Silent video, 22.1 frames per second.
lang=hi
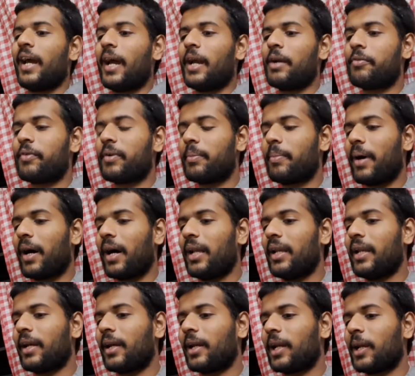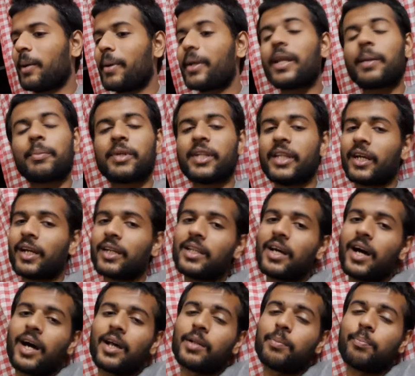एंड फिर बाहर निकलने के बाद आपने देखा
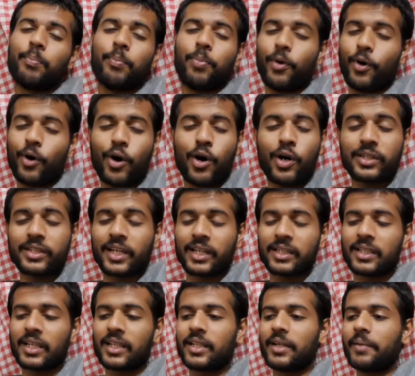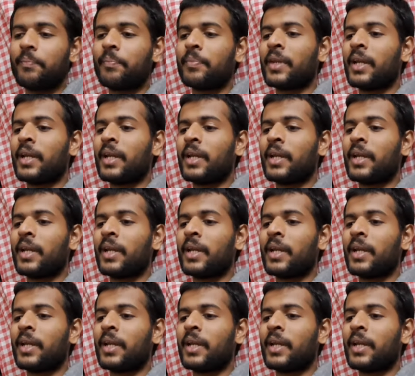था हर बहुत गंदा था